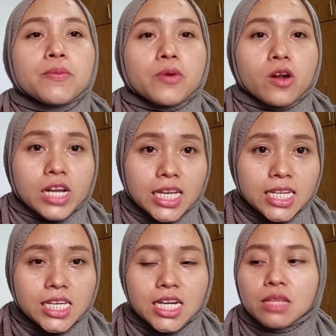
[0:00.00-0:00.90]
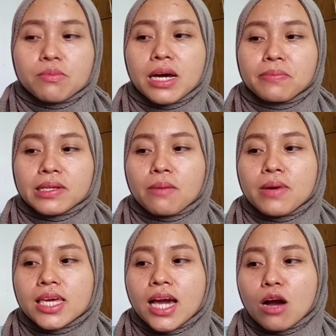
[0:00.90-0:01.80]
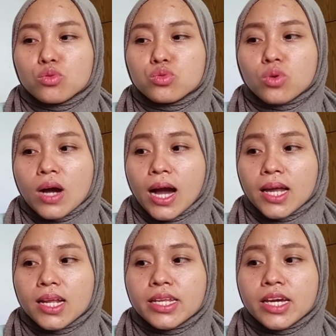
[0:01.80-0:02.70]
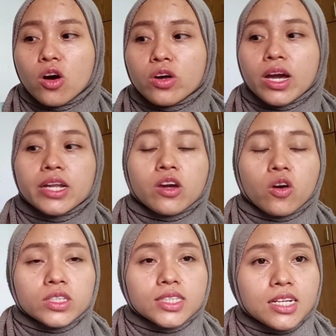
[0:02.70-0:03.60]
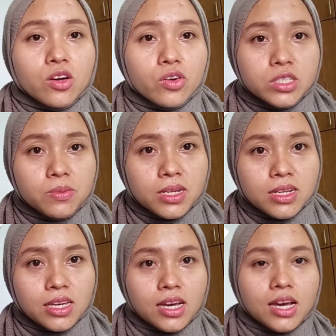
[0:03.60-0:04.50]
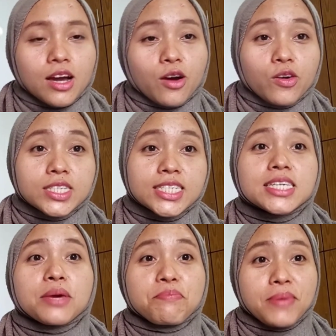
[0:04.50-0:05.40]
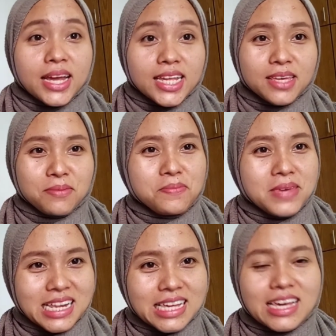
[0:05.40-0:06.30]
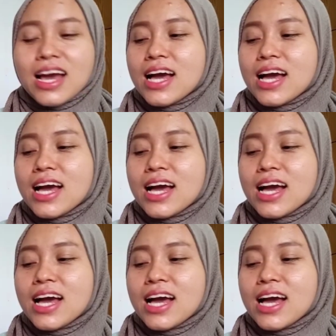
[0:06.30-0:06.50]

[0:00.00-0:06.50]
produk ini kelebihan pertamanya aku suka karena dia organic oat dan goji biri goji berry billy,